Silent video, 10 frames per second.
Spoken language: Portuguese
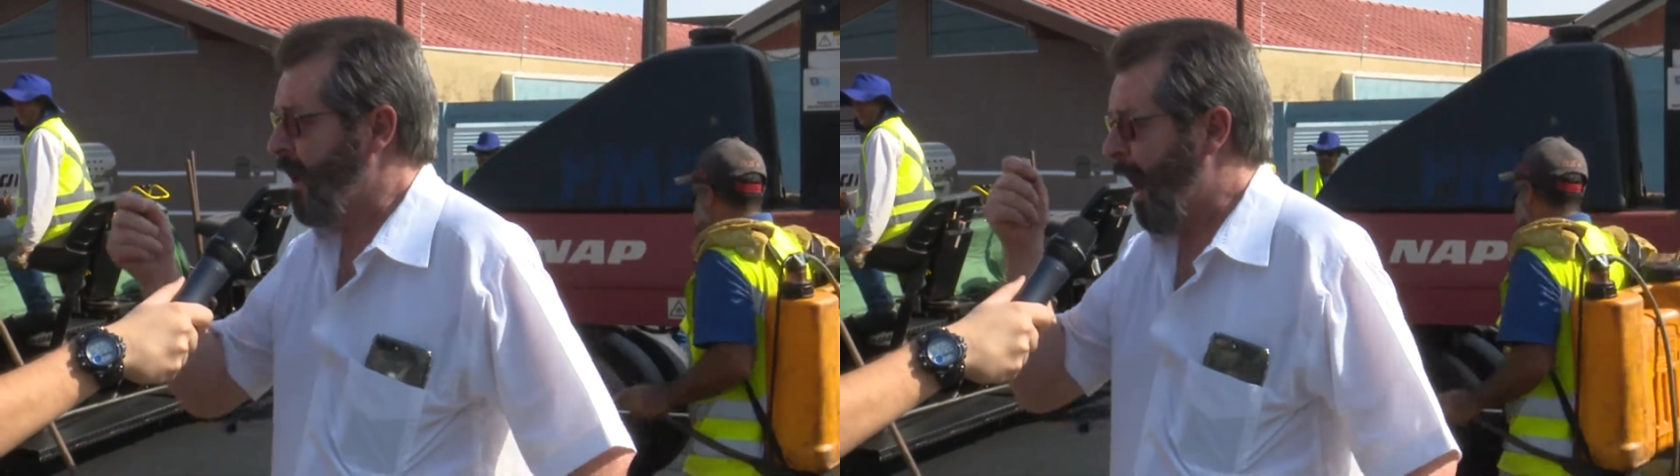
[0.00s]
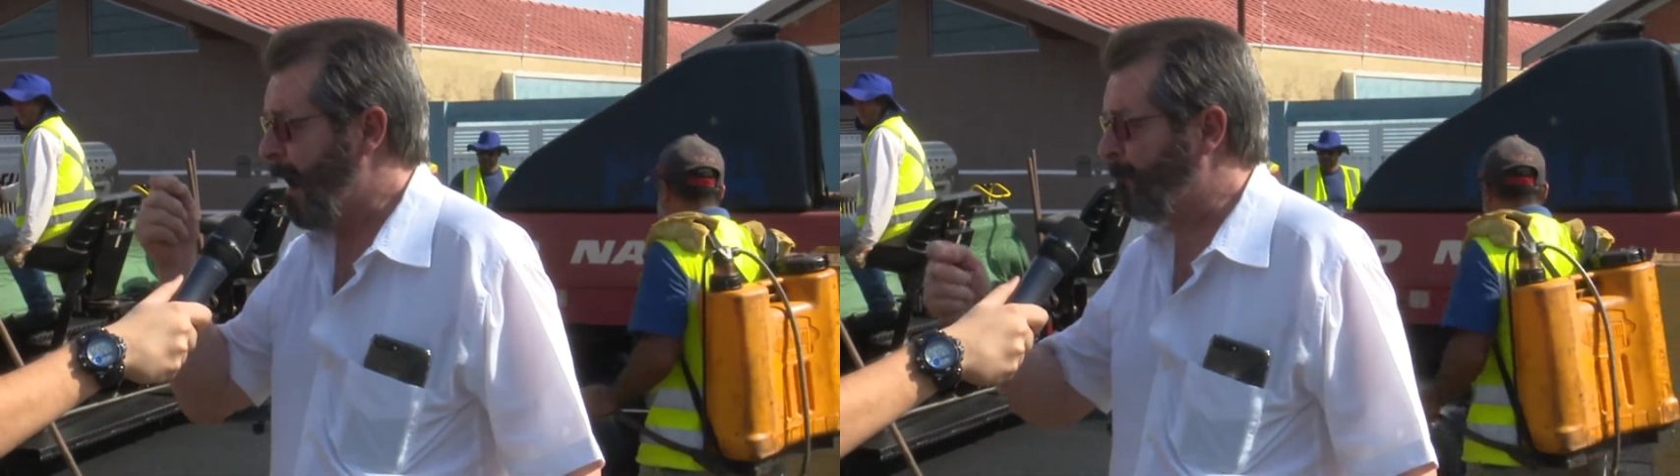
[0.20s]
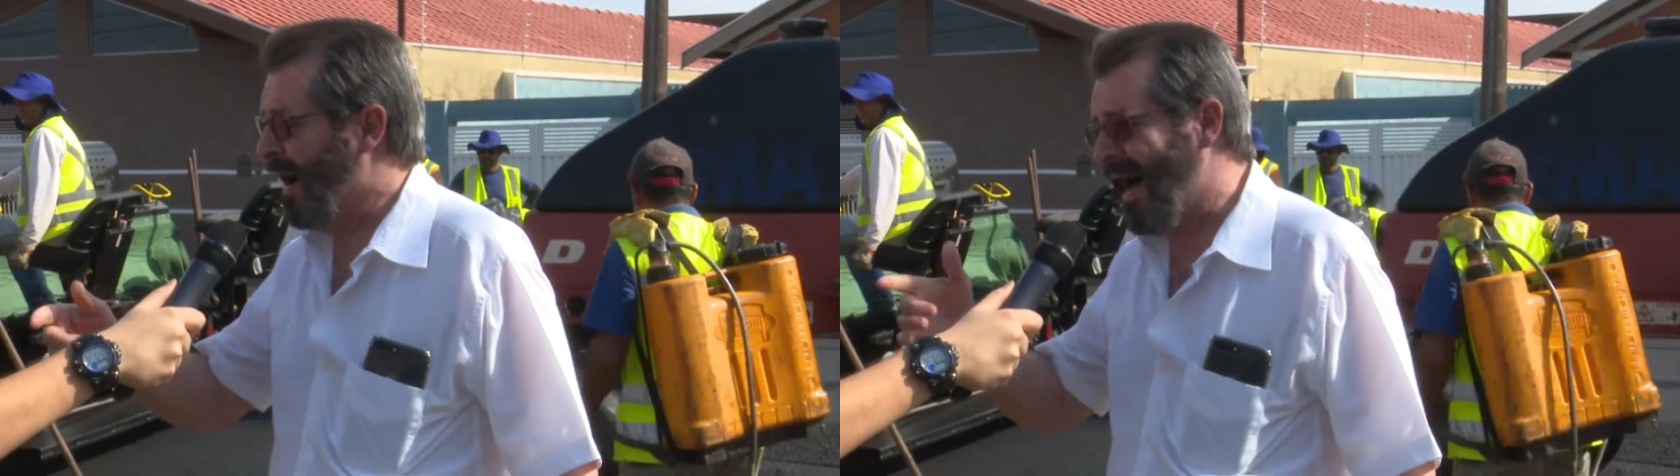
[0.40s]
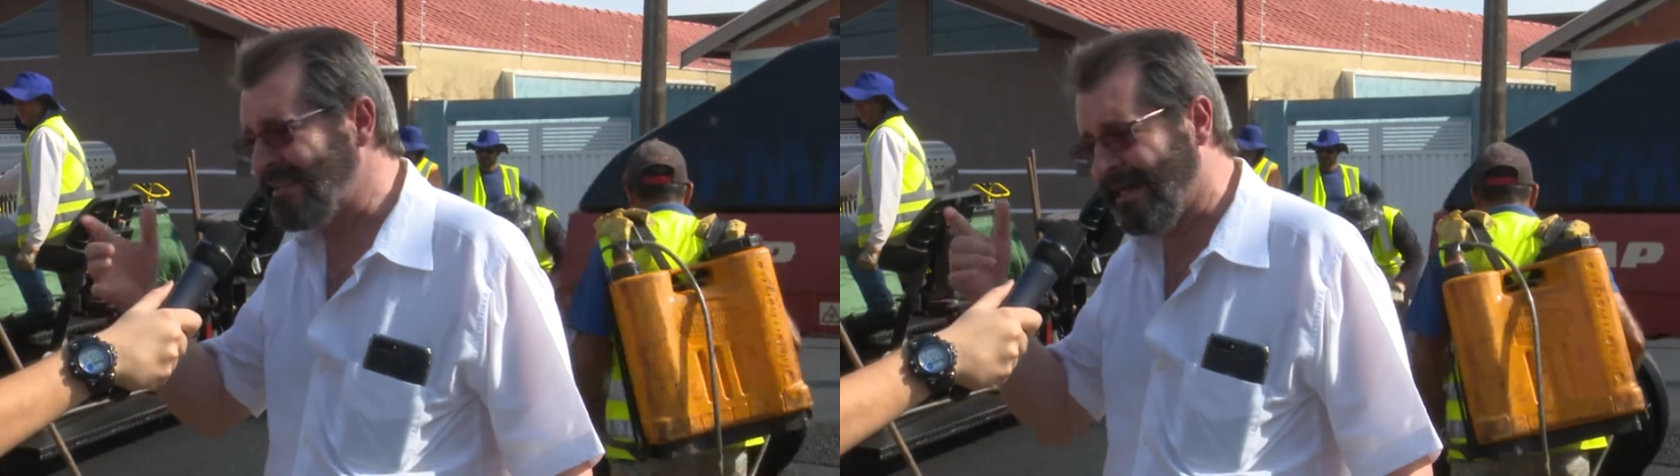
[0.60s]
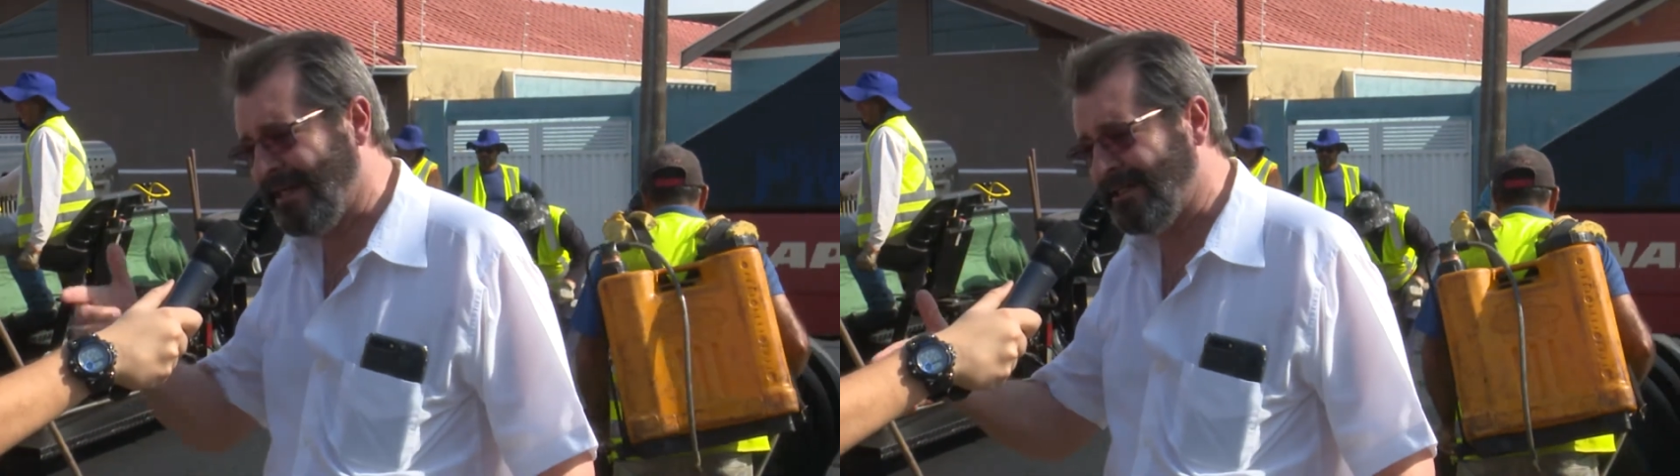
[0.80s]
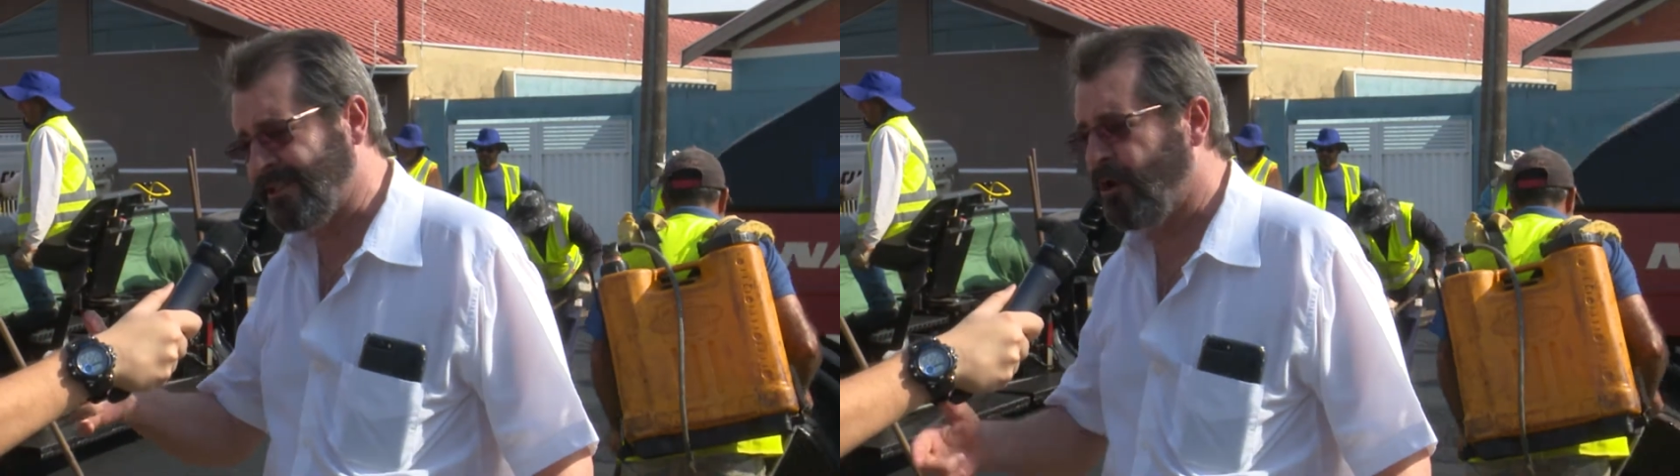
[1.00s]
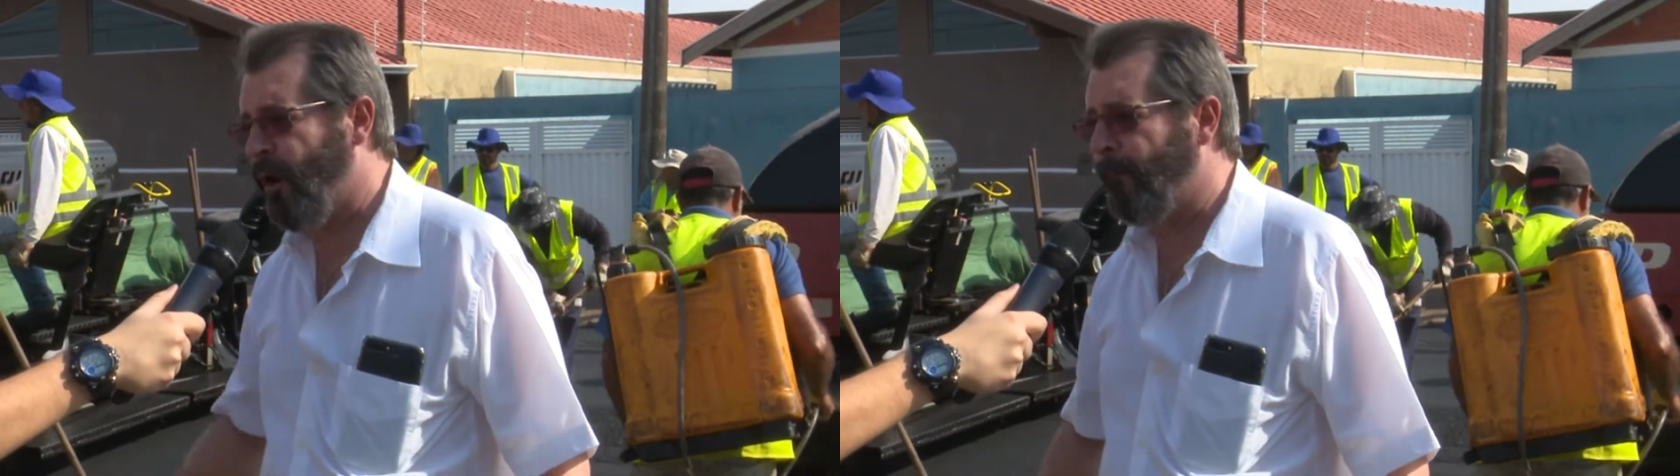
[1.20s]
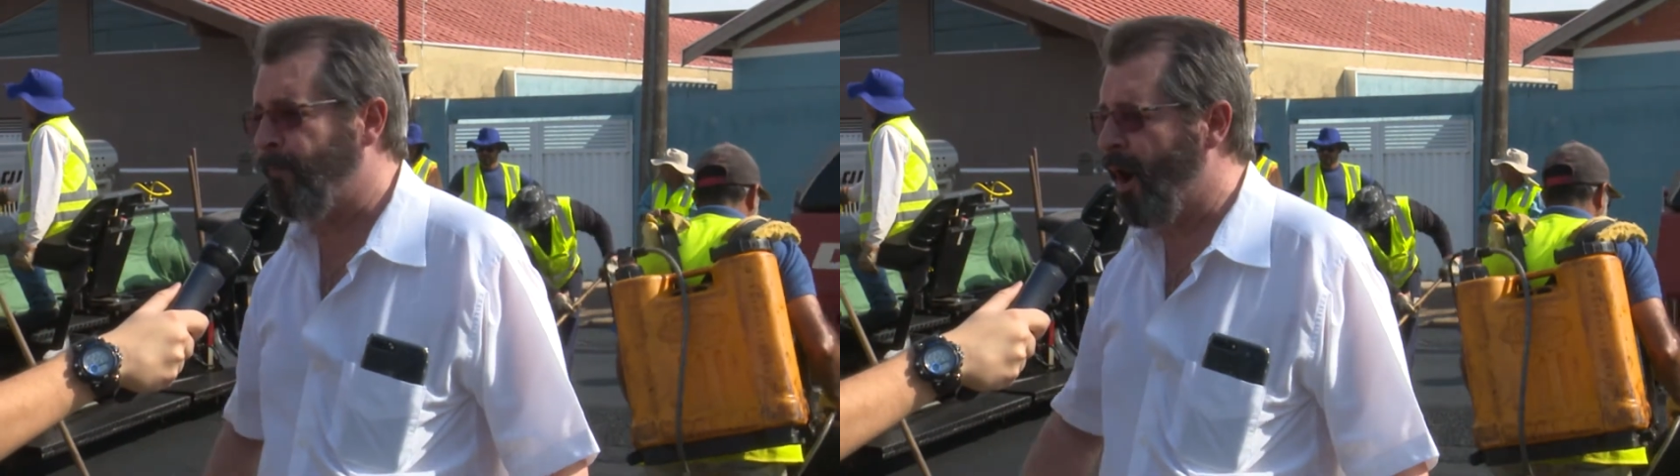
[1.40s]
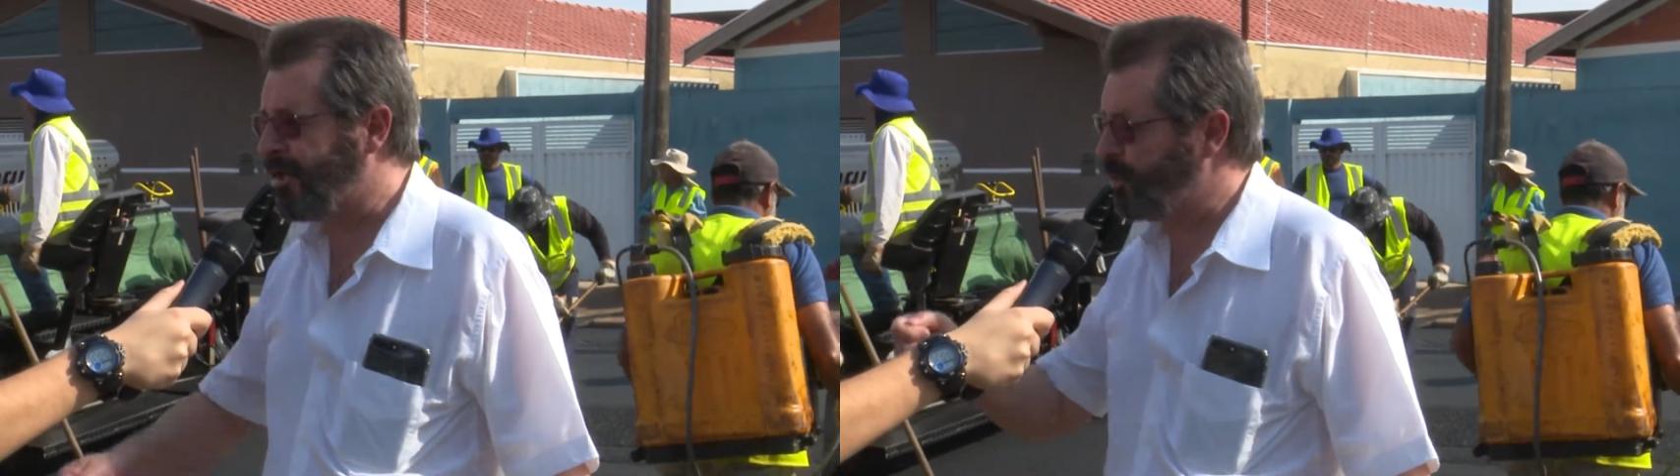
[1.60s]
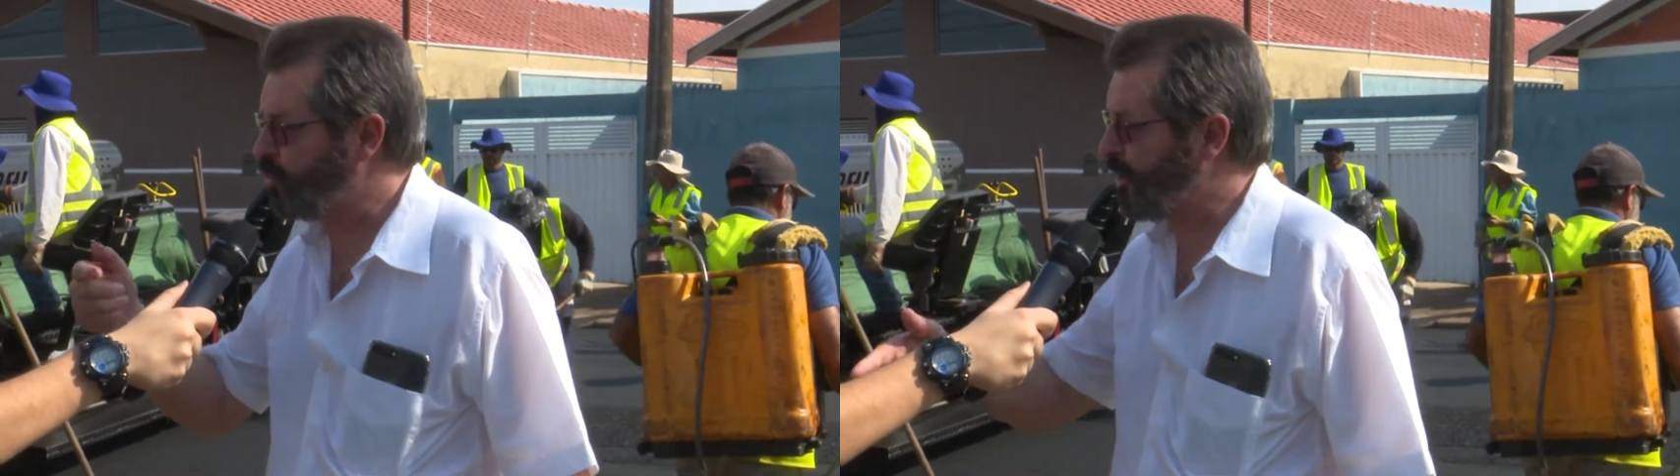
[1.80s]
a base, aqueles que compõem,
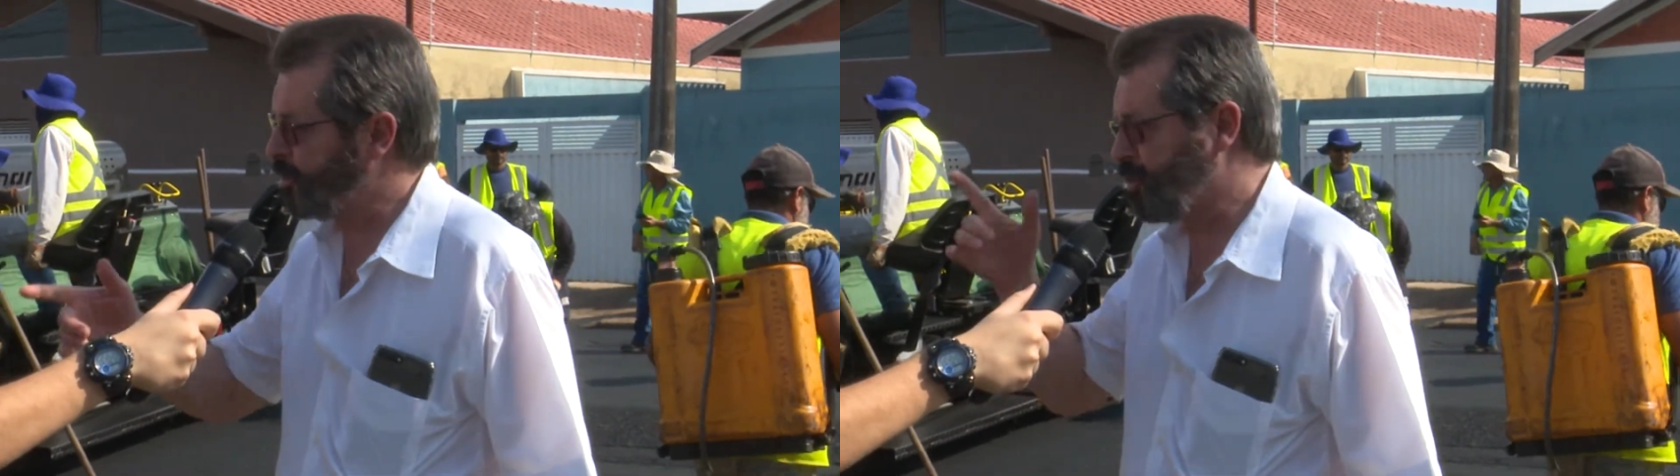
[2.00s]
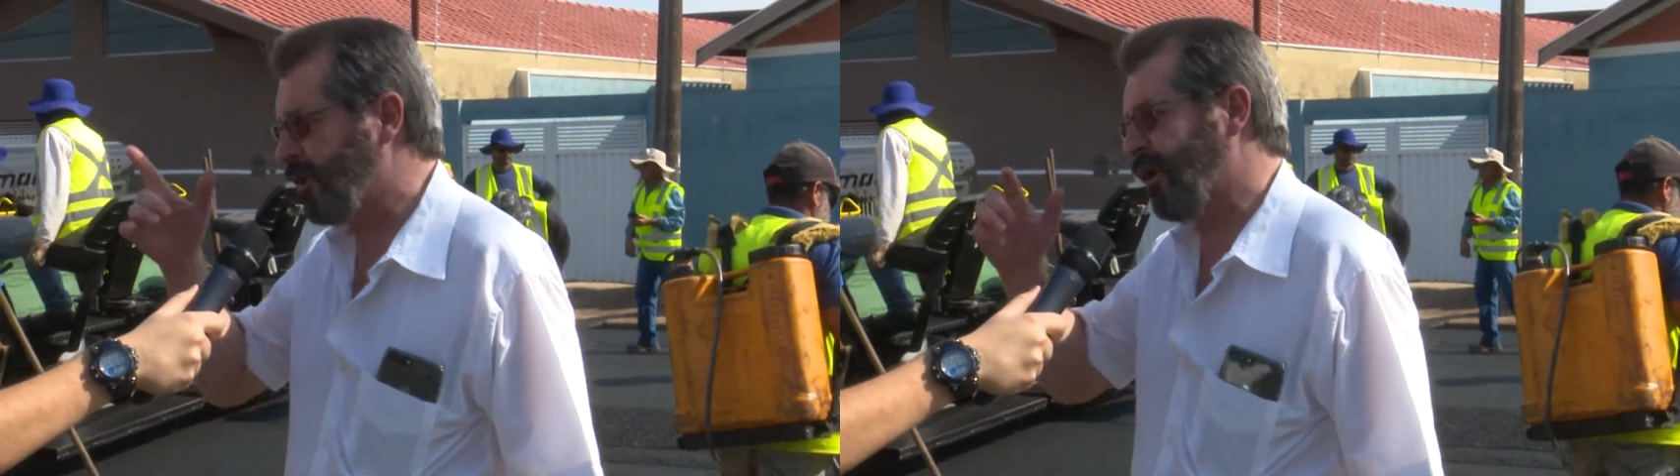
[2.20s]
que nos ajudam,